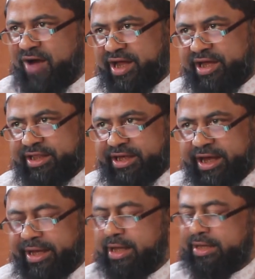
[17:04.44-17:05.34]
ফাঁকি
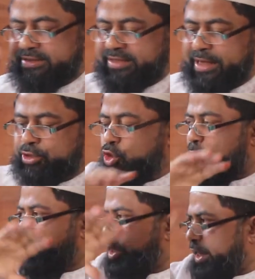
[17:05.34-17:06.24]
দিয়ে যে
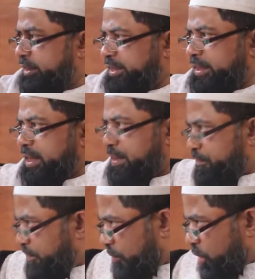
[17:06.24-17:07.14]
সময়ের
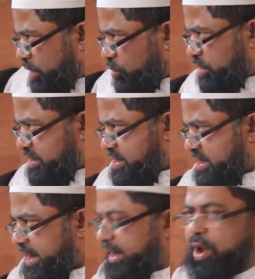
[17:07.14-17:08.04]
ব্যবহার
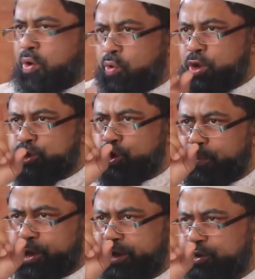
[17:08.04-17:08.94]
করতেছেন ওই
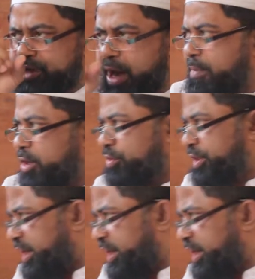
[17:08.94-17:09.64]
সময়টা হচ্ছে আমানতে